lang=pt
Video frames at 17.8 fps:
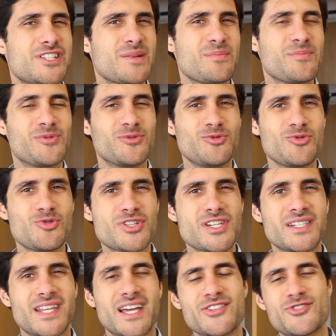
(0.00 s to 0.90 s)
exemplo, nos
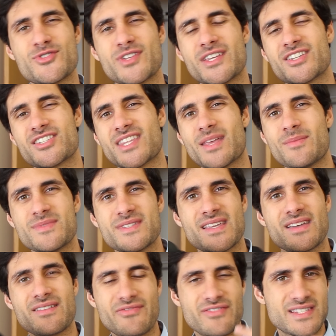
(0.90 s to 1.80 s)
ginásios em que estamos
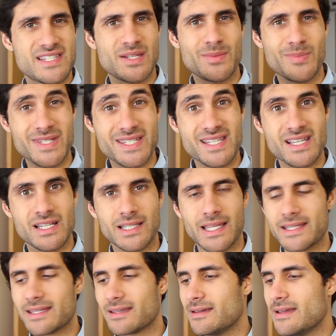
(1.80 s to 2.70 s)
a fazer
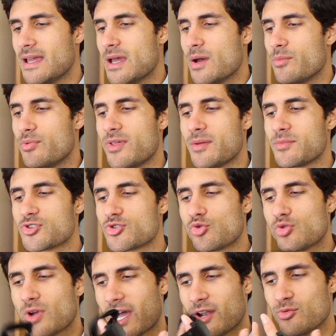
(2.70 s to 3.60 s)
bicicleta, podemos
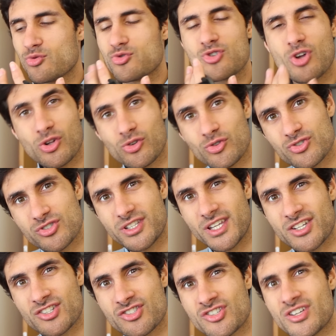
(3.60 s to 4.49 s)
colocar uns óculos
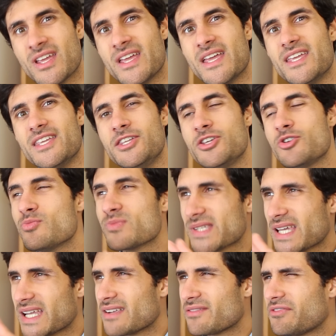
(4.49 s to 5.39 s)
destes e
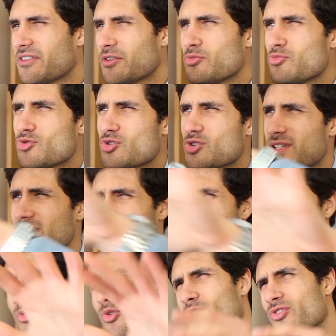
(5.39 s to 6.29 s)
começar a ver um
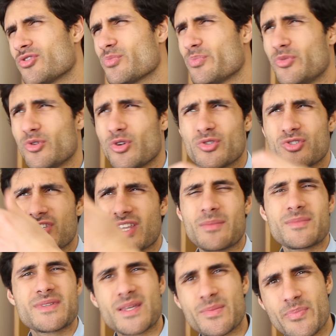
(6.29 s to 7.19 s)
sítio onde, por onde
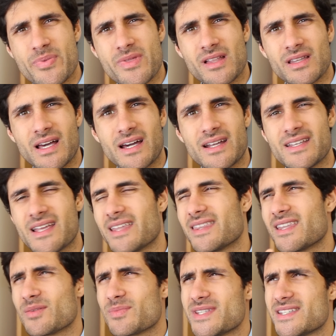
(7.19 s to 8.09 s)
estamos a pedalar e
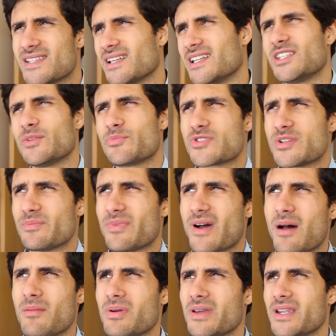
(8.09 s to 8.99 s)
a andar de bicicleta, por exemplo,
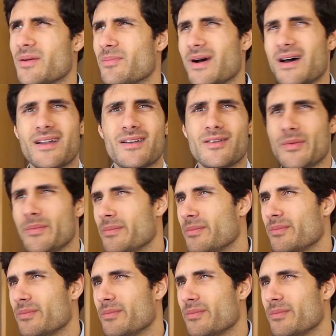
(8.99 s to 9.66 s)
à beira-mar,